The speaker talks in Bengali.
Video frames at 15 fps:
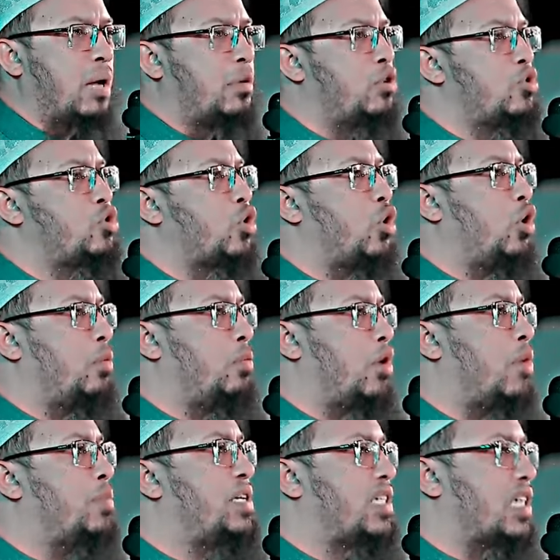এবং জোলম
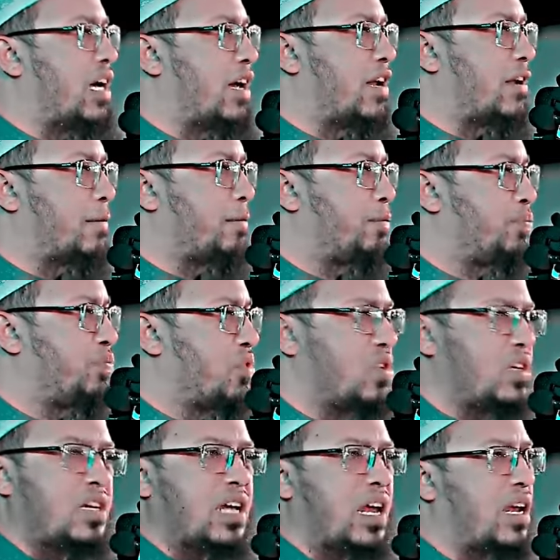অবিচার
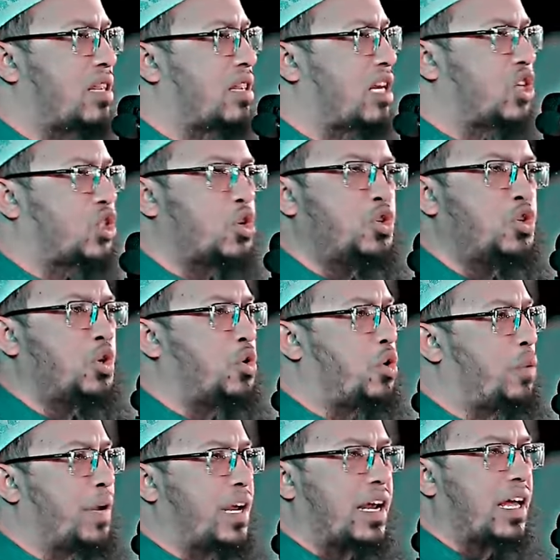যেটা আল্লাহ তারা সহ্য
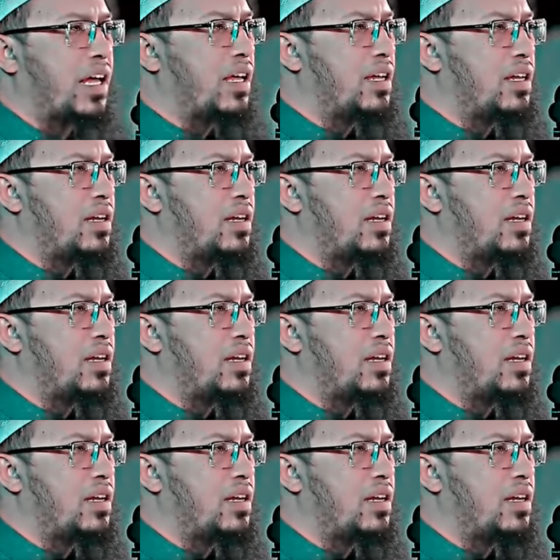করবেন না